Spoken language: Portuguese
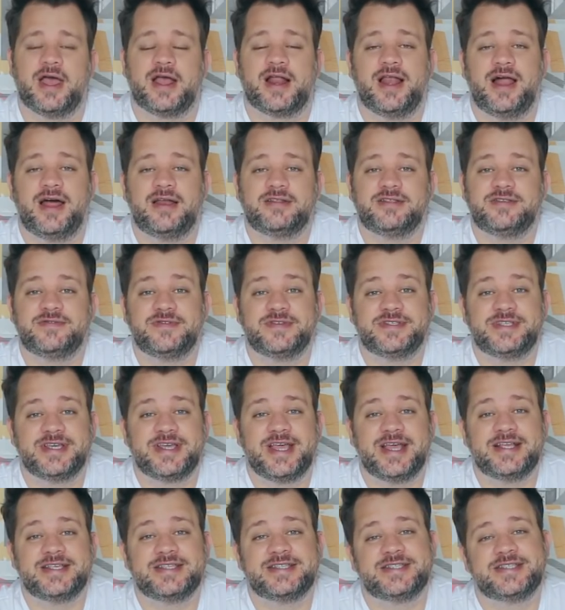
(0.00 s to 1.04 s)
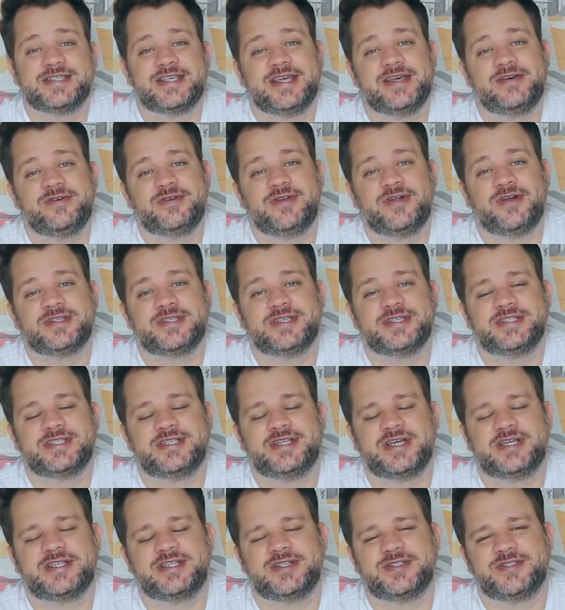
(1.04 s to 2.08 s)
É claro que se você quer ser o nosso
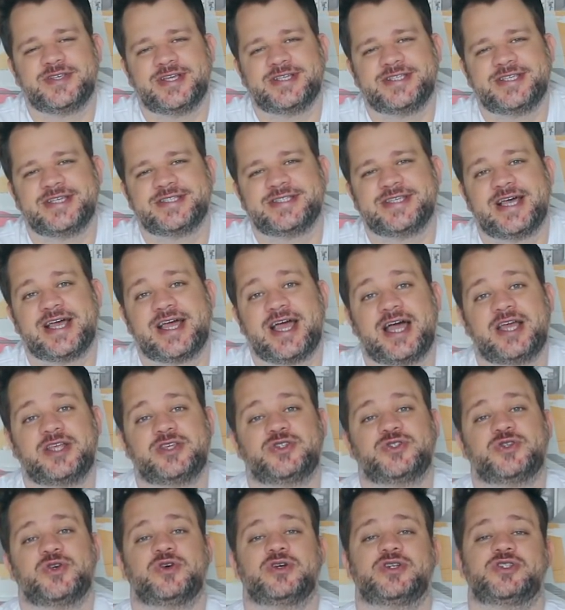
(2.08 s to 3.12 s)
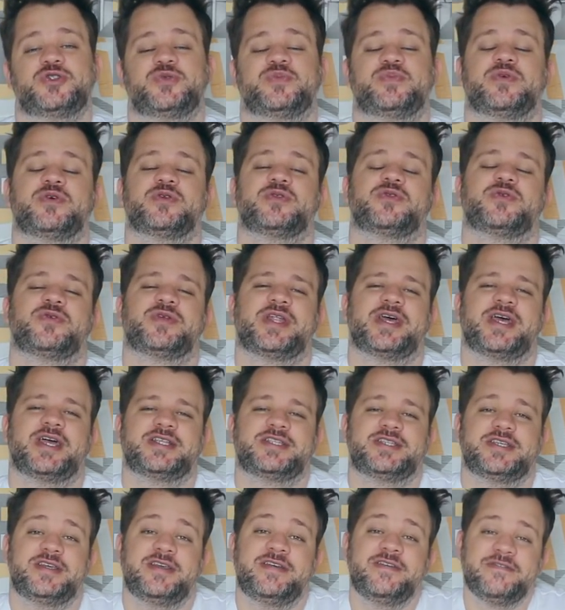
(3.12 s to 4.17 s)
assinante, é só acessar
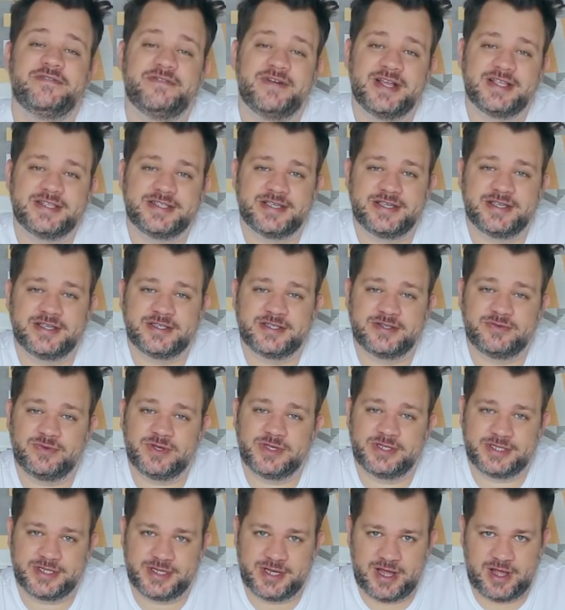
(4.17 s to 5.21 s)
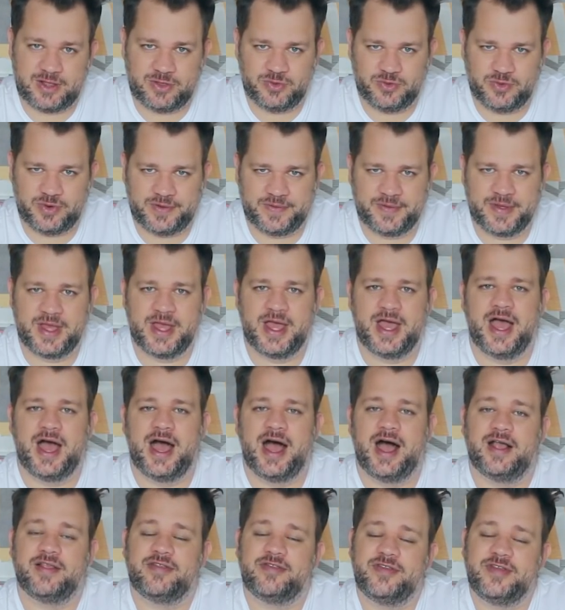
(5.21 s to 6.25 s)
caixote.net e fazer a sua assinatura.
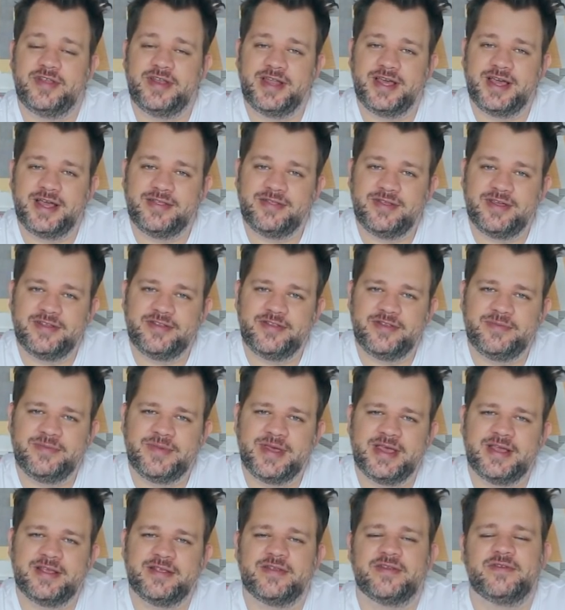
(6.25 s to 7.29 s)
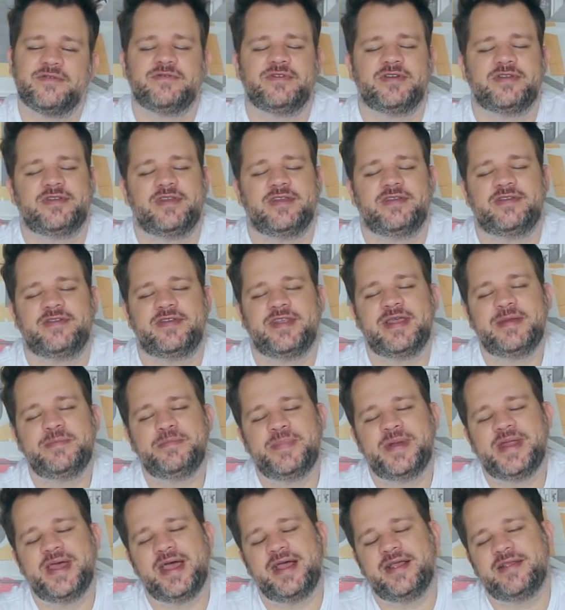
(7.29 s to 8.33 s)
Assinando esse mês, você
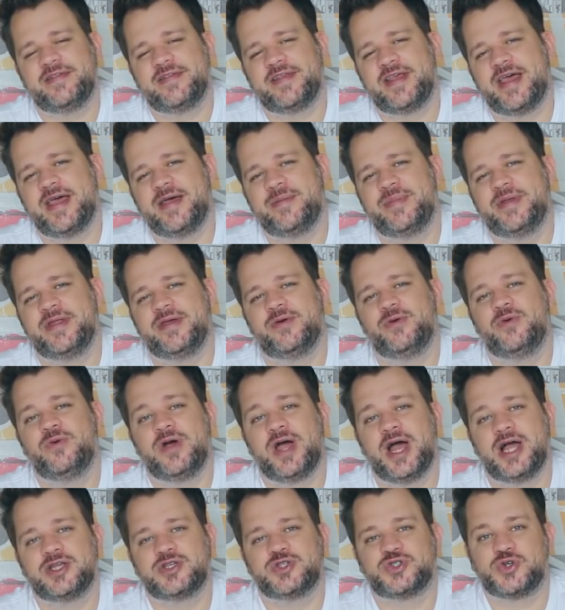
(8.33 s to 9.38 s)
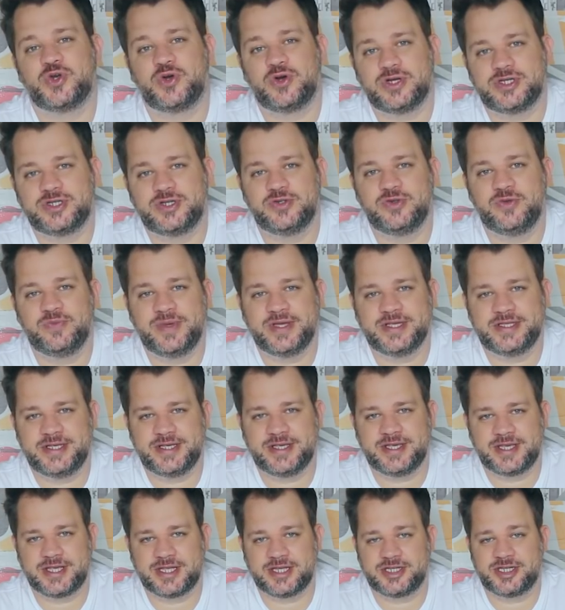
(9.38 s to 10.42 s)
sempre recebe o caixote do mês
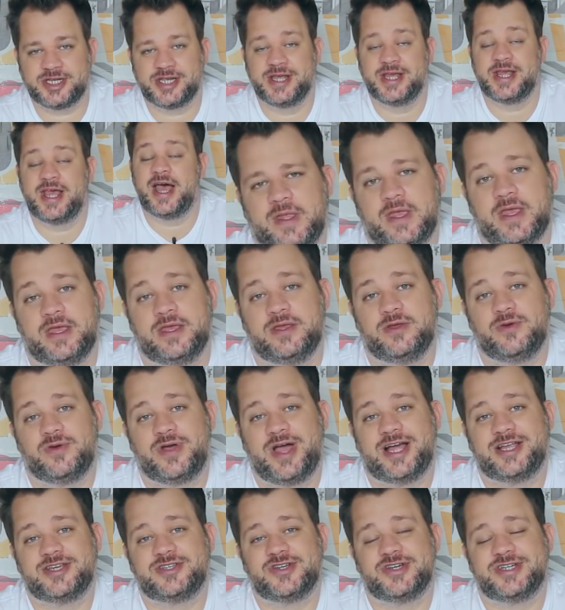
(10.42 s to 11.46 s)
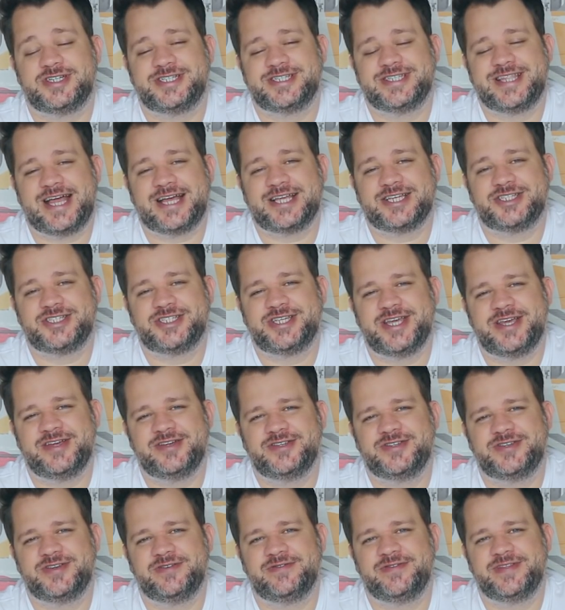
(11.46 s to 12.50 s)
seguinte. E o Caixote está
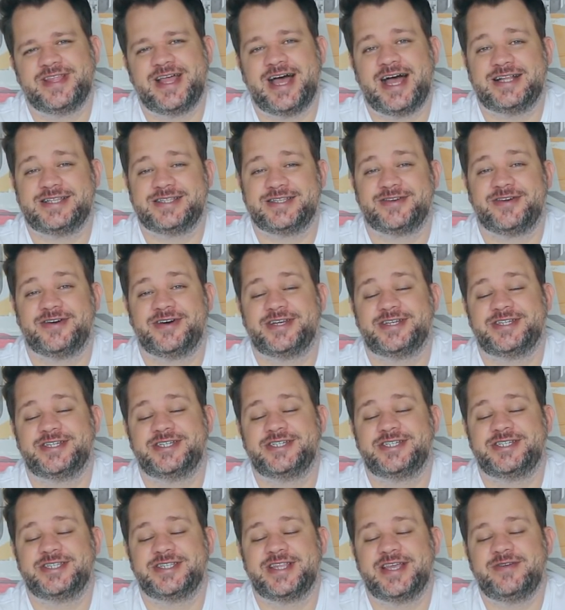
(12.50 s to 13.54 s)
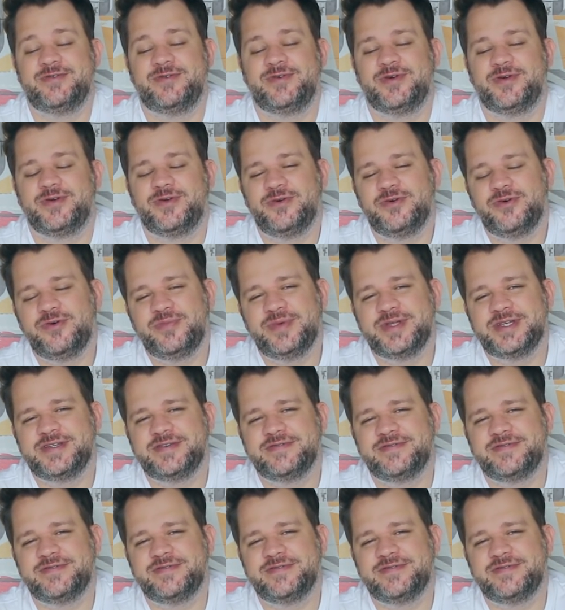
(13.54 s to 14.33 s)
cheio de novidades. Agora a gente tem um clube